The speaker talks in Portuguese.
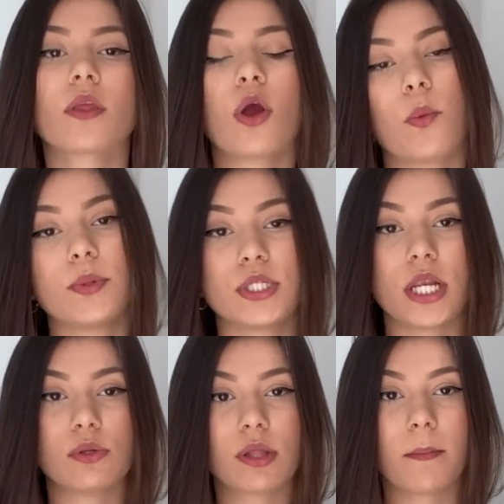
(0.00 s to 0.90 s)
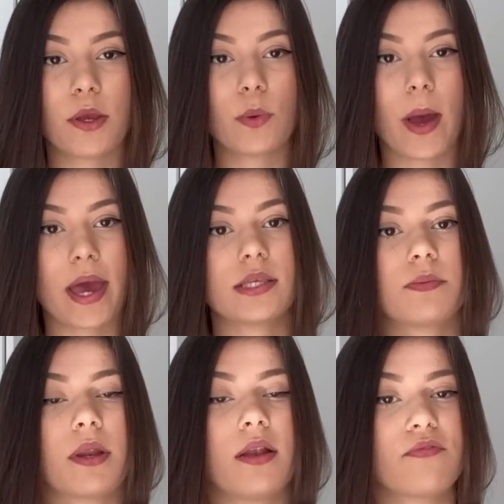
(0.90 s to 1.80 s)
Eu pedi ele no tamanho S
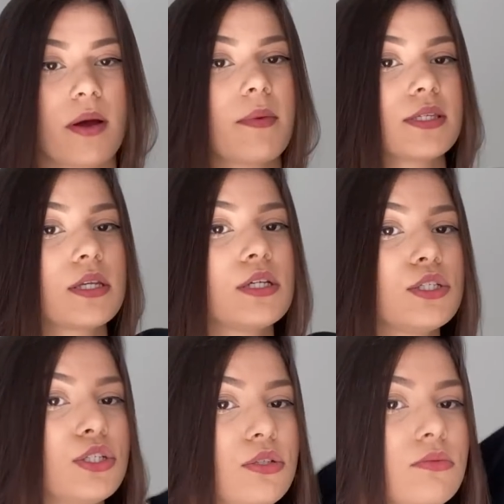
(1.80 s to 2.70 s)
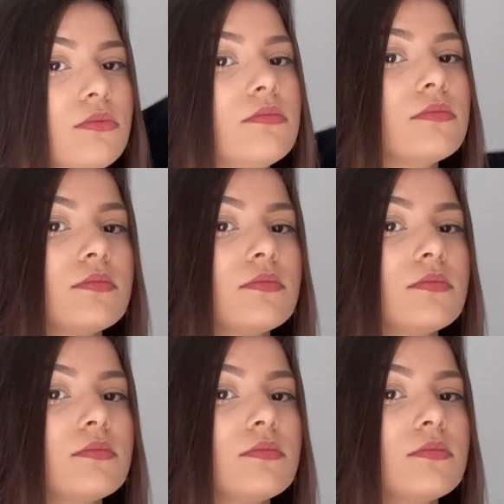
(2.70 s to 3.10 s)
pra ele ficar mais grandinho.